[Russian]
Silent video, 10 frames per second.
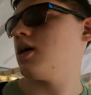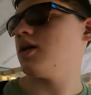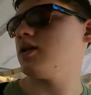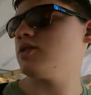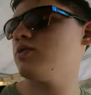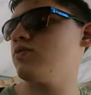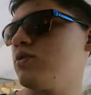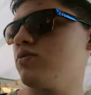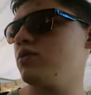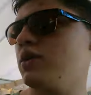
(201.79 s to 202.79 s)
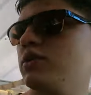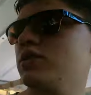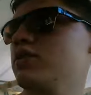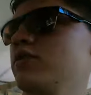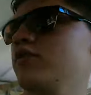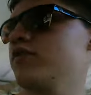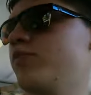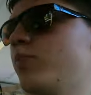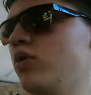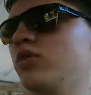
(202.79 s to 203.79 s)
Она сегодня у нас
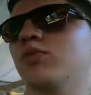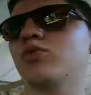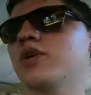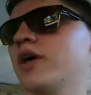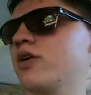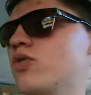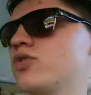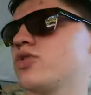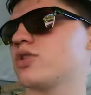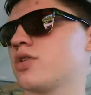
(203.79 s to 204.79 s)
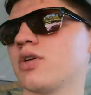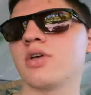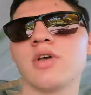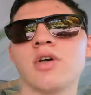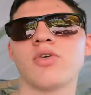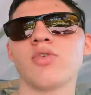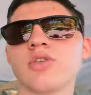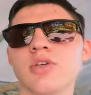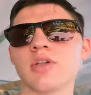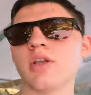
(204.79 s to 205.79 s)
в полном ударе, хочет,
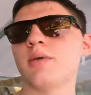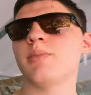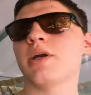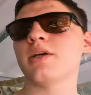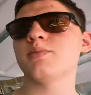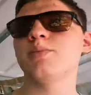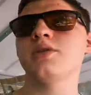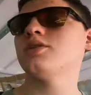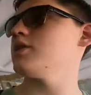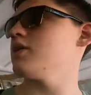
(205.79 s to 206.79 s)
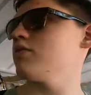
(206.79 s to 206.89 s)
хочет либо разбиться,